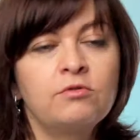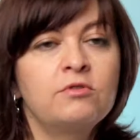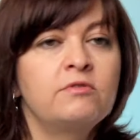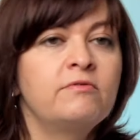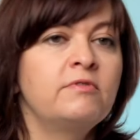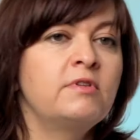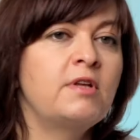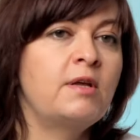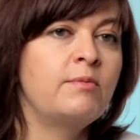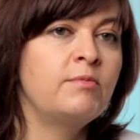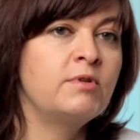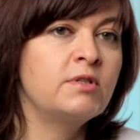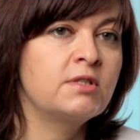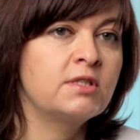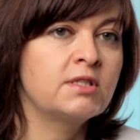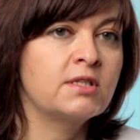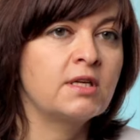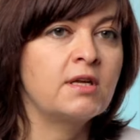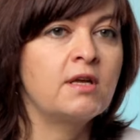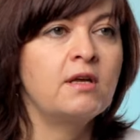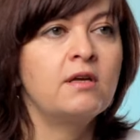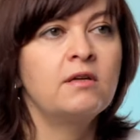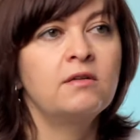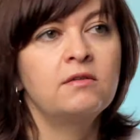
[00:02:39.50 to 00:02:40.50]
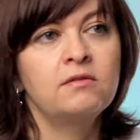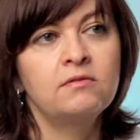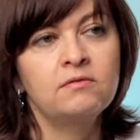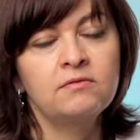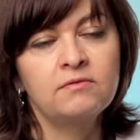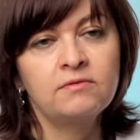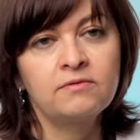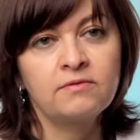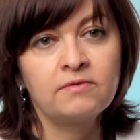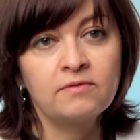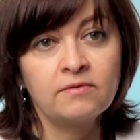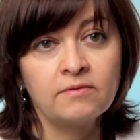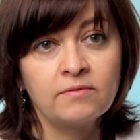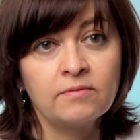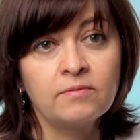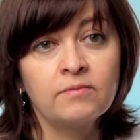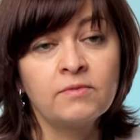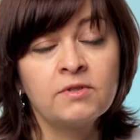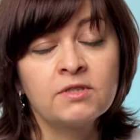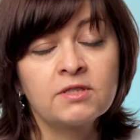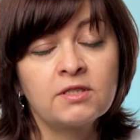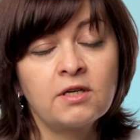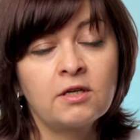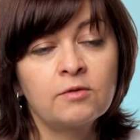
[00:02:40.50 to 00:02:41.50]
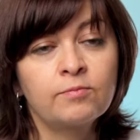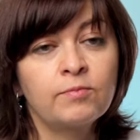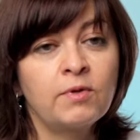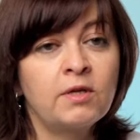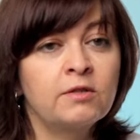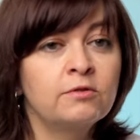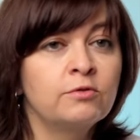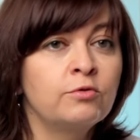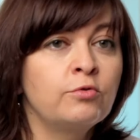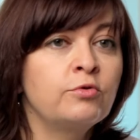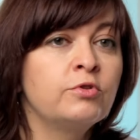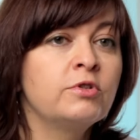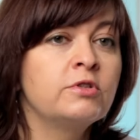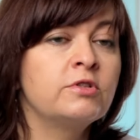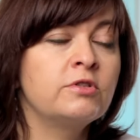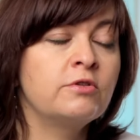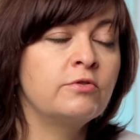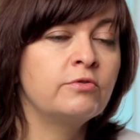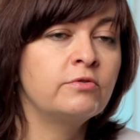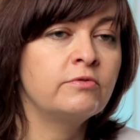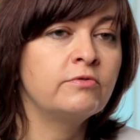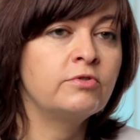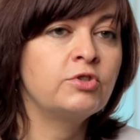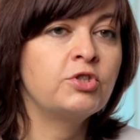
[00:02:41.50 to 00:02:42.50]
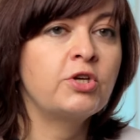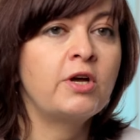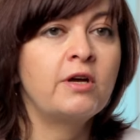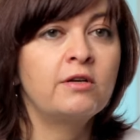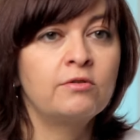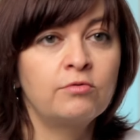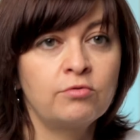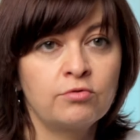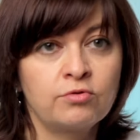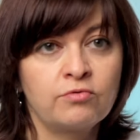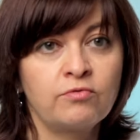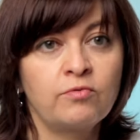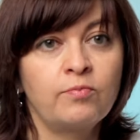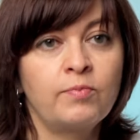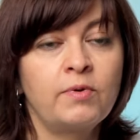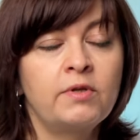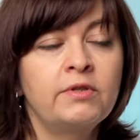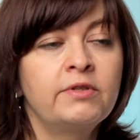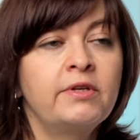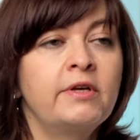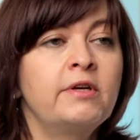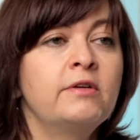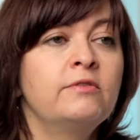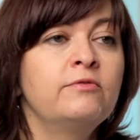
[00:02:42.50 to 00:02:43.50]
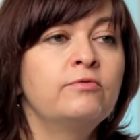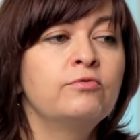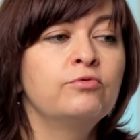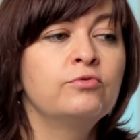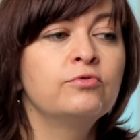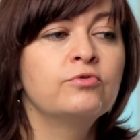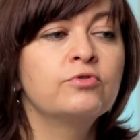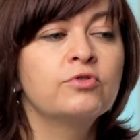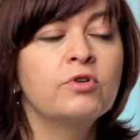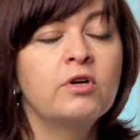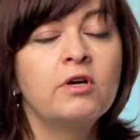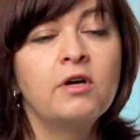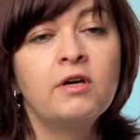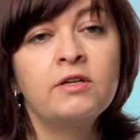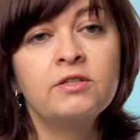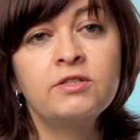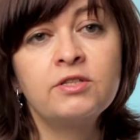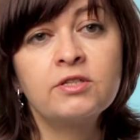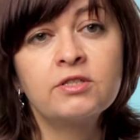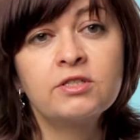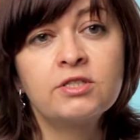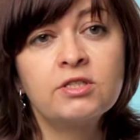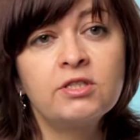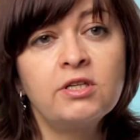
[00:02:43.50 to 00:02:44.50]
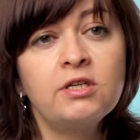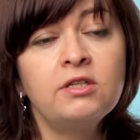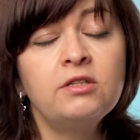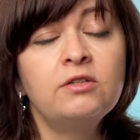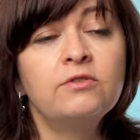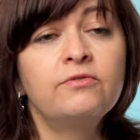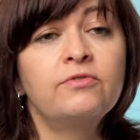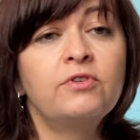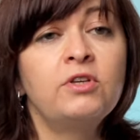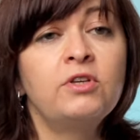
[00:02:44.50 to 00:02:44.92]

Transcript: есть витамин С, э, экстракт планктона, зеленого чая тоже выполняет функцию антиоксидантов.